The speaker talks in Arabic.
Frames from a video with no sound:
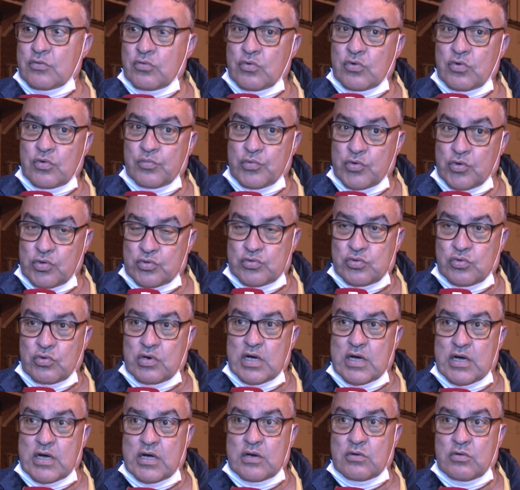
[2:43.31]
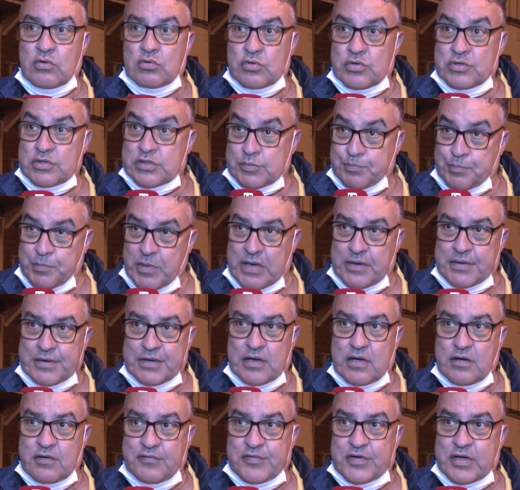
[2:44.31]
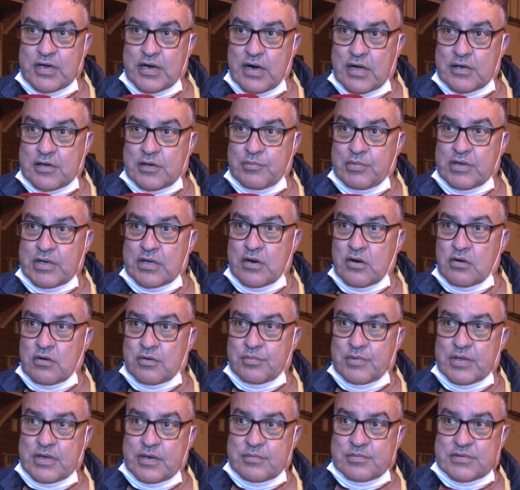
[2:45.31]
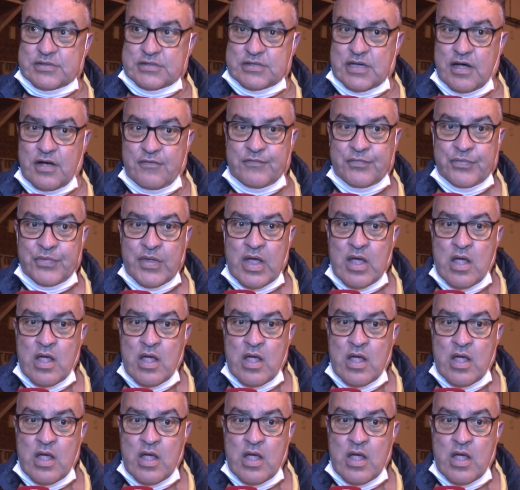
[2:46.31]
والبرتغال واسبانيا فرق كبيره وكبيره بزاف